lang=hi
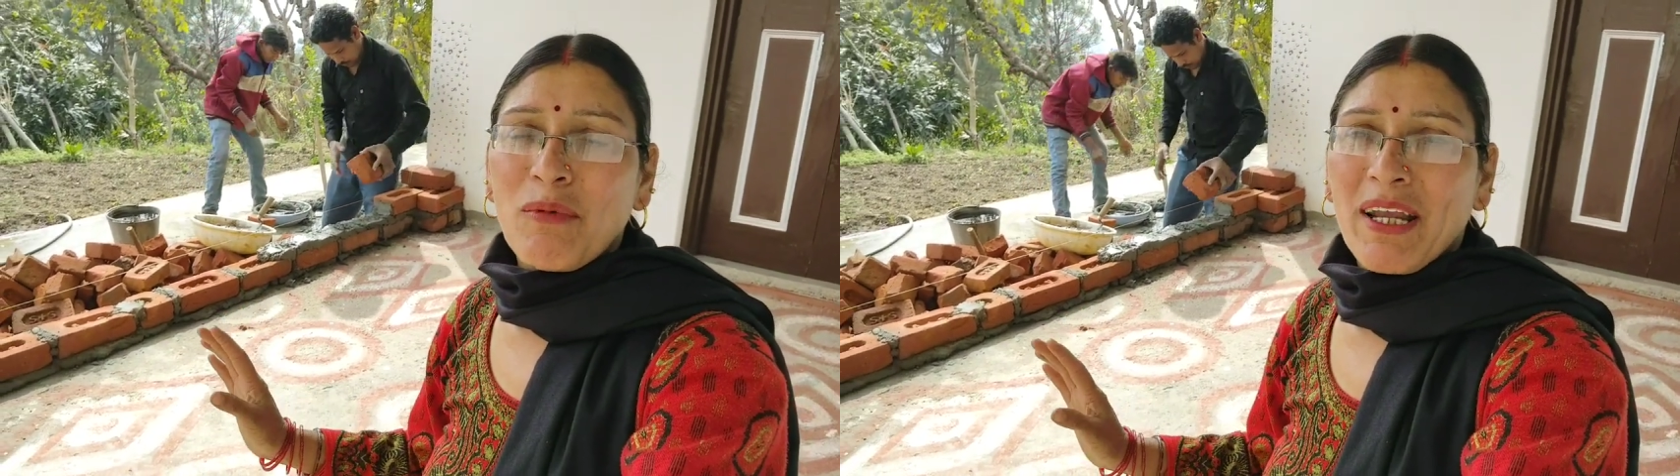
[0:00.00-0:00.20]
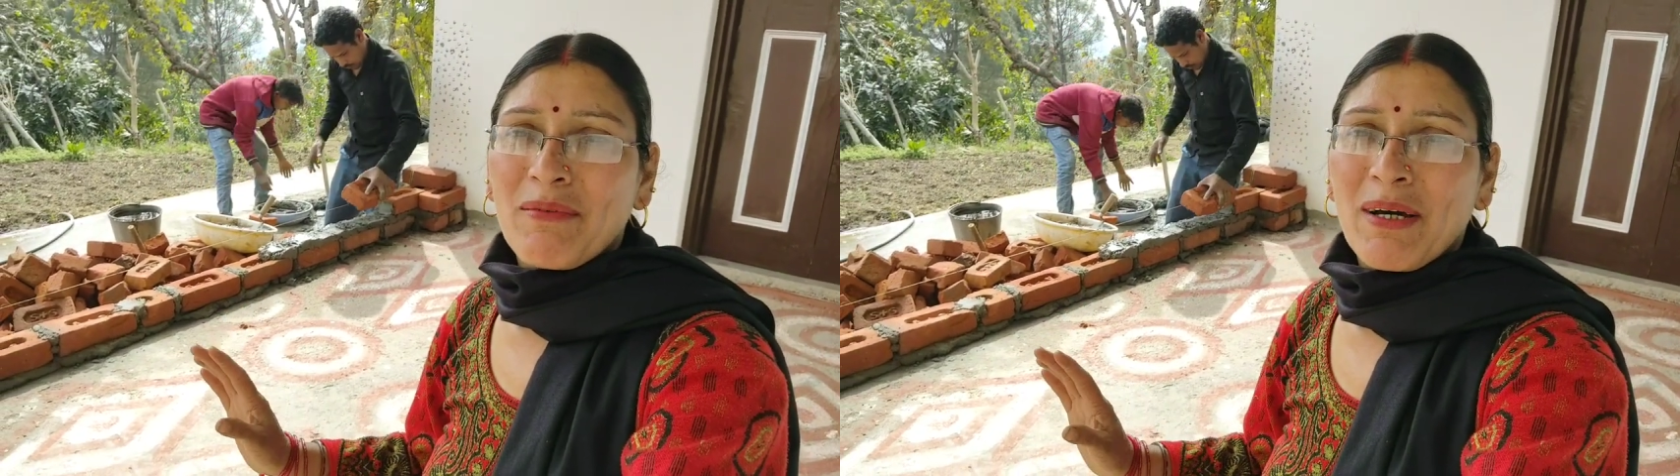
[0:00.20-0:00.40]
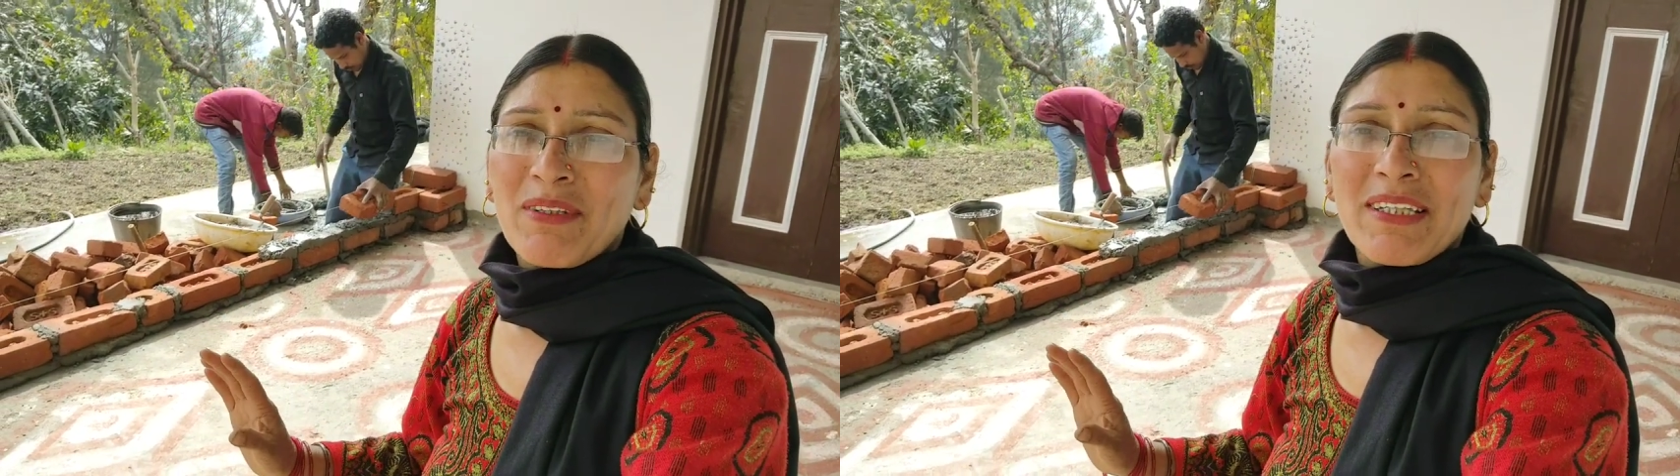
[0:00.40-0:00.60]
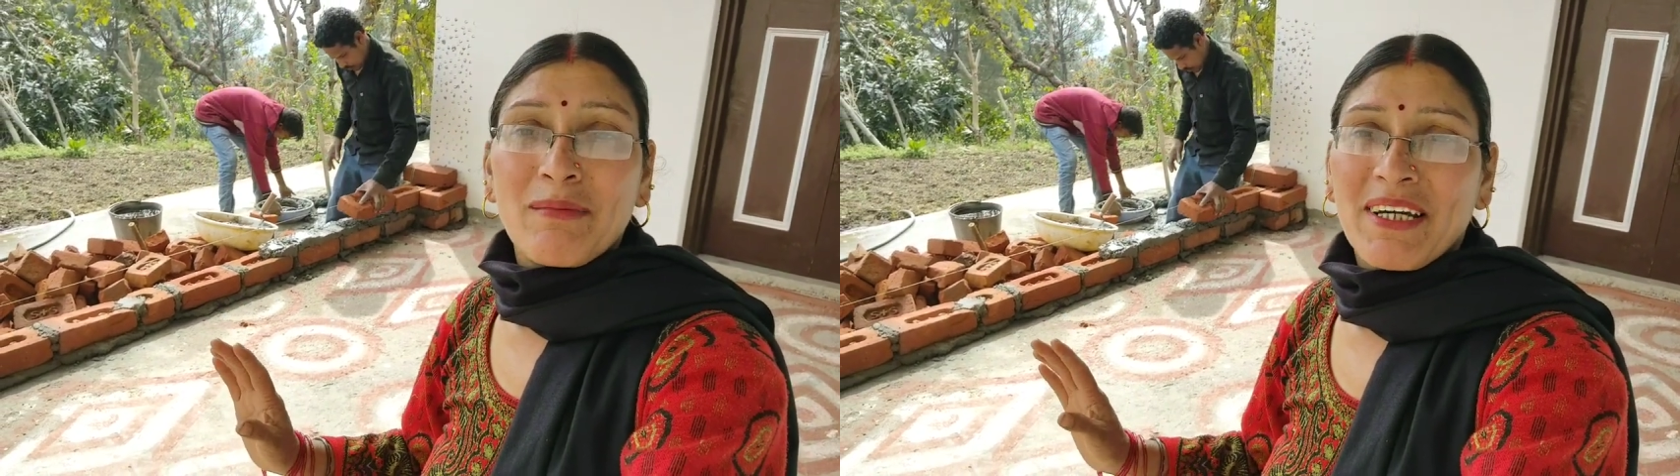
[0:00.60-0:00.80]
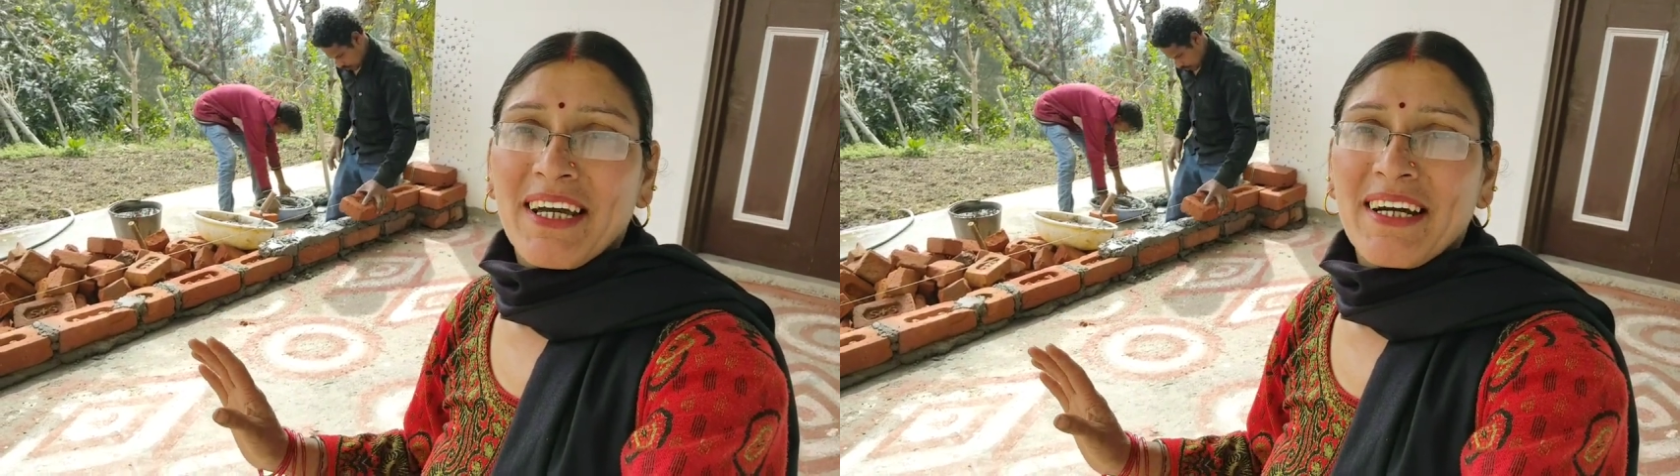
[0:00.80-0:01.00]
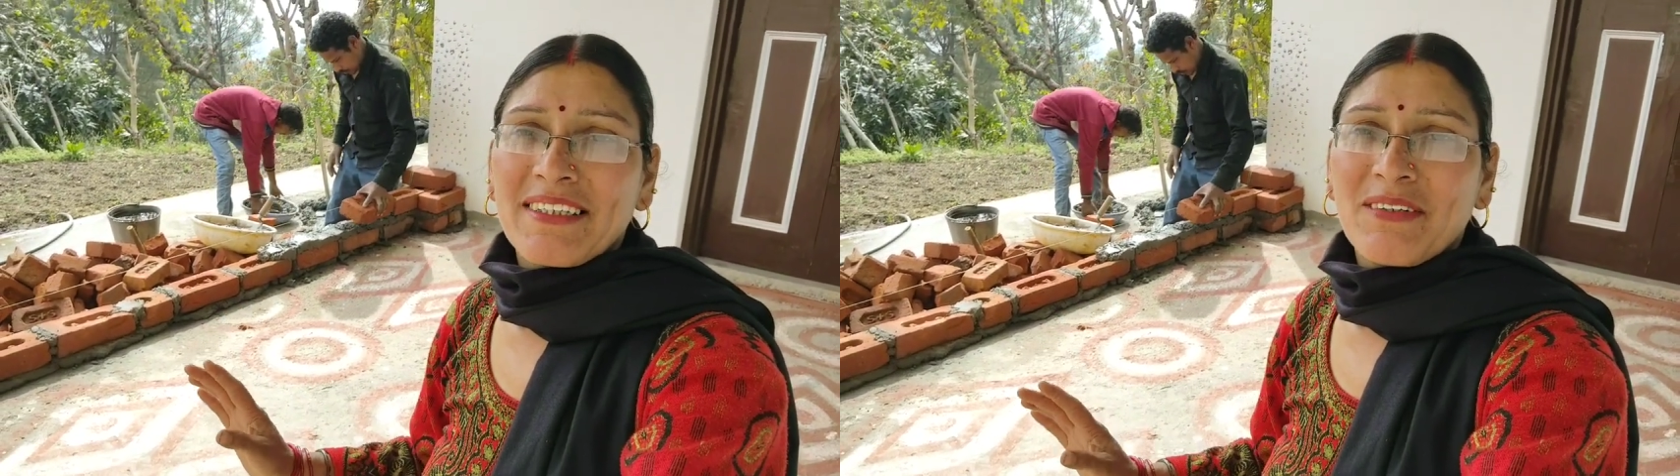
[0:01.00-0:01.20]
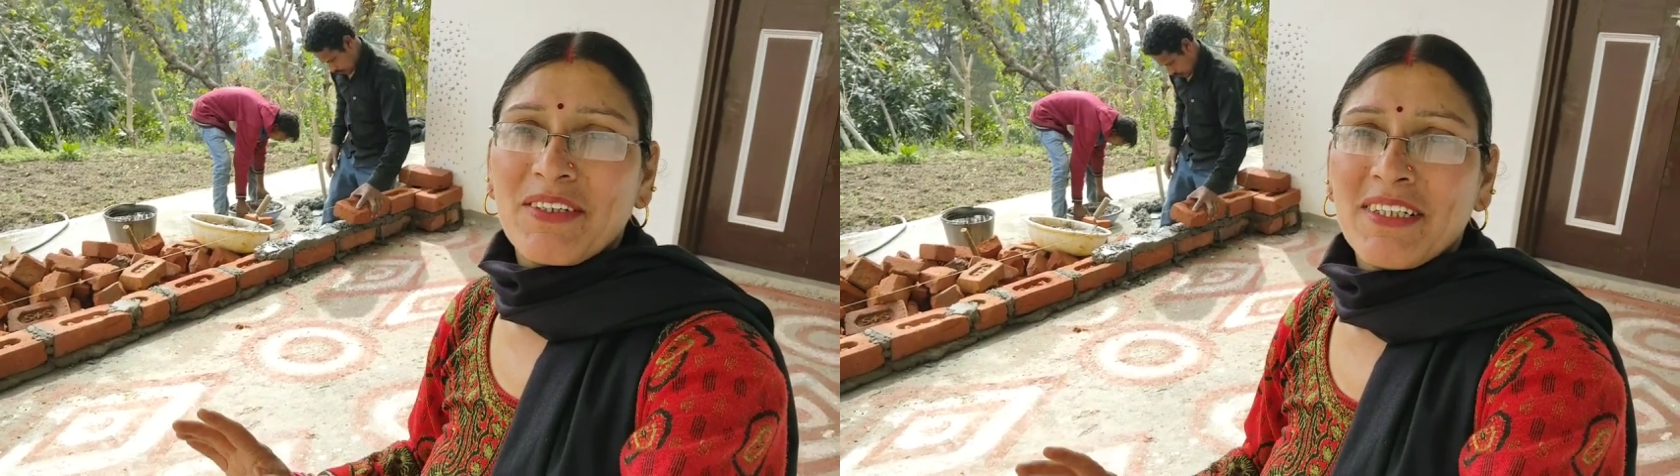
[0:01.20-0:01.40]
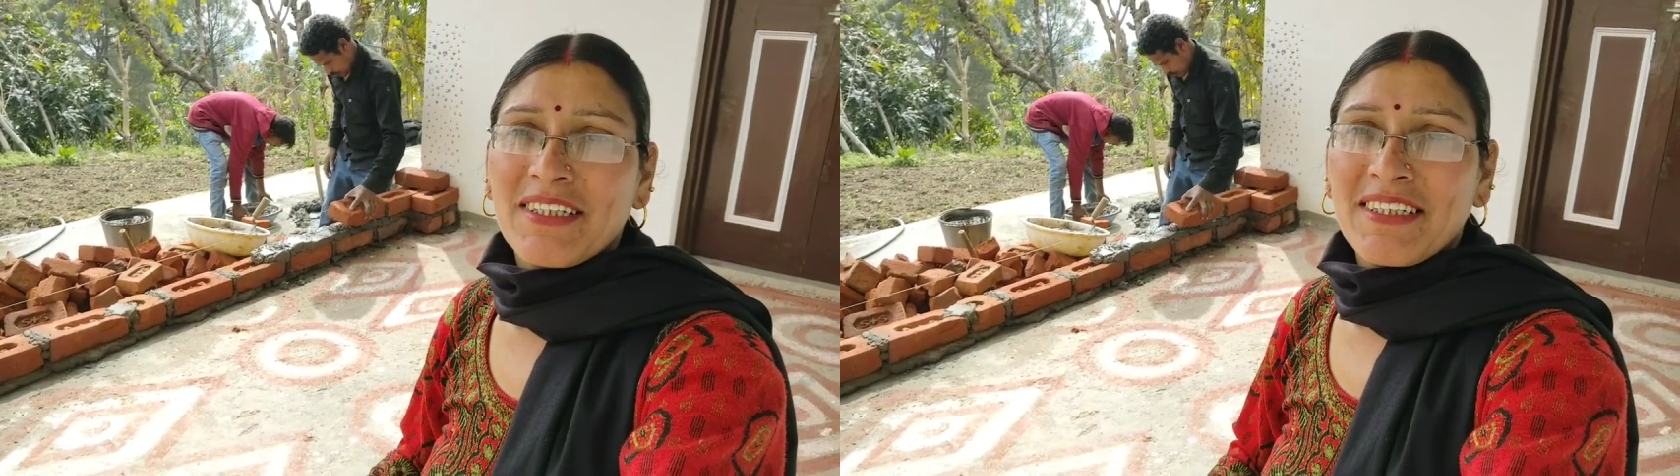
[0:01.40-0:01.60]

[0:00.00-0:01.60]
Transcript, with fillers: हमारा बरामदा तब लगेगा अच्छा फिर